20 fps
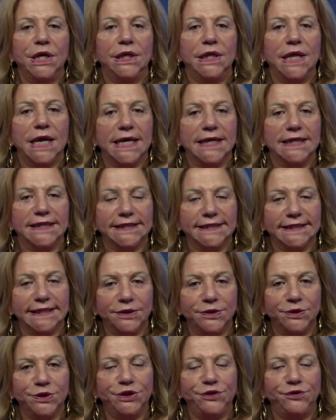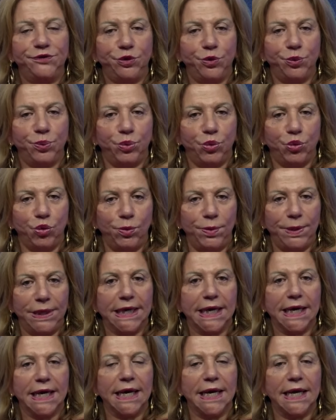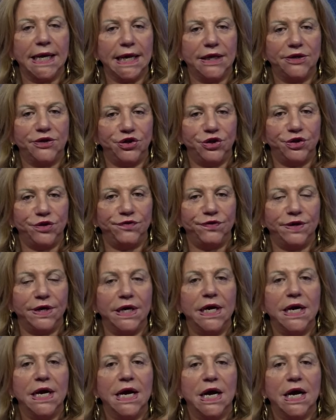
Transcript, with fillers: da ação civil pública relativa